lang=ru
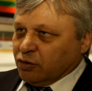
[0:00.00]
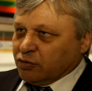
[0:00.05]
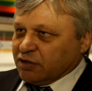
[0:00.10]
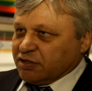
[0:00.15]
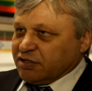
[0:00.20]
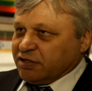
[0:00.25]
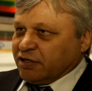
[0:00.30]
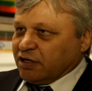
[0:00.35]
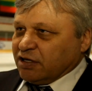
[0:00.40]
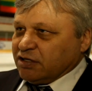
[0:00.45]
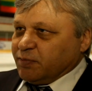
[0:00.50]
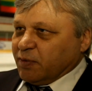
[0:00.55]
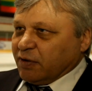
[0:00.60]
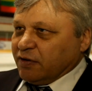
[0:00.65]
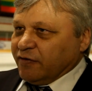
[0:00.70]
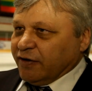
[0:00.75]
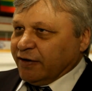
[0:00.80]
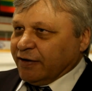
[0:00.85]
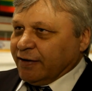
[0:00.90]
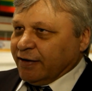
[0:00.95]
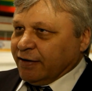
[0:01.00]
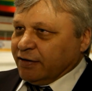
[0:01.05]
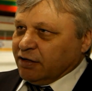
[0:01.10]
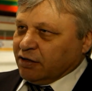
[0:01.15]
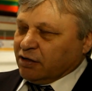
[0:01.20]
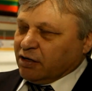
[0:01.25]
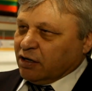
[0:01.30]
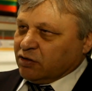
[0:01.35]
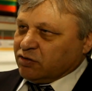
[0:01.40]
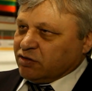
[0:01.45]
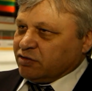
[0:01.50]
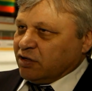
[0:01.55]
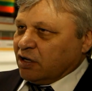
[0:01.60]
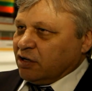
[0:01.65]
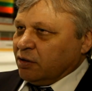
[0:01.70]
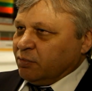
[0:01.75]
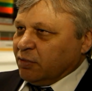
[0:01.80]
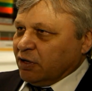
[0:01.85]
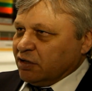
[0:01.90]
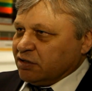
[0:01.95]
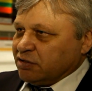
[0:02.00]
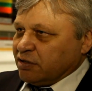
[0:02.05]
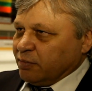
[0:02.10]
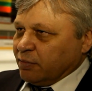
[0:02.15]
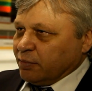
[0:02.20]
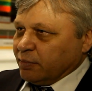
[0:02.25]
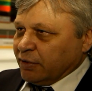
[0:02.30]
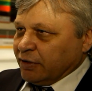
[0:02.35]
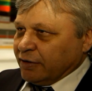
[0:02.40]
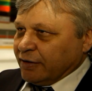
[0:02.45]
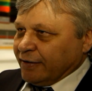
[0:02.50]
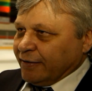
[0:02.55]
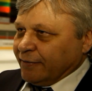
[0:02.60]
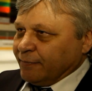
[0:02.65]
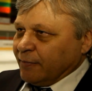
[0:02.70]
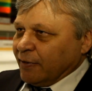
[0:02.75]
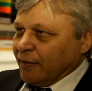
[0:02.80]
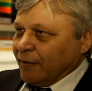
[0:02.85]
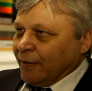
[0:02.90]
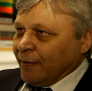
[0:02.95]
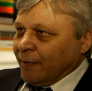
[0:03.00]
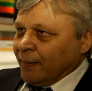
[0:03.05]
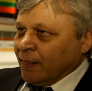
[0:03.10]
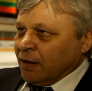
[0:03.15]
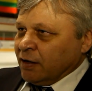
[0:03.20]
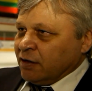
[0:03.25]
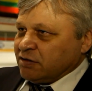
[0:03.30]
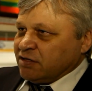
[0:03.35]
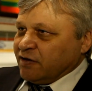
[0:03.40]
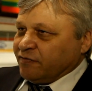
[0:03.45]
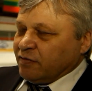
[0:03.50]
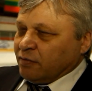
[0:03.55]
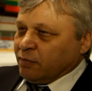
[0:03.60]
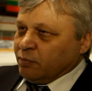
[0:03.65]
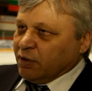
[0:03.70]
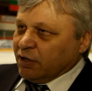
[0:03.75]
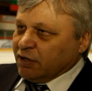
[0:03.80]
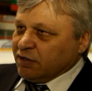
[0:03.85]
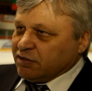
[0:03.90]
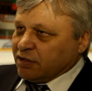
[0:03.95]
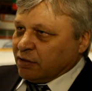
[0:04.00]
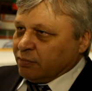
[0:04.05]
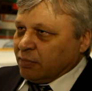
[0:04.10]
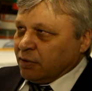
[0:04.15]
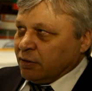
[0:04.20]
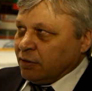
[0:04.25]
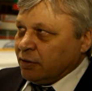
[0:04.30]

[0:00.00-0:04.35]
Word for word: У нас осталось по две игры, они играют с остальными лицами, мы играем с автомобилистом.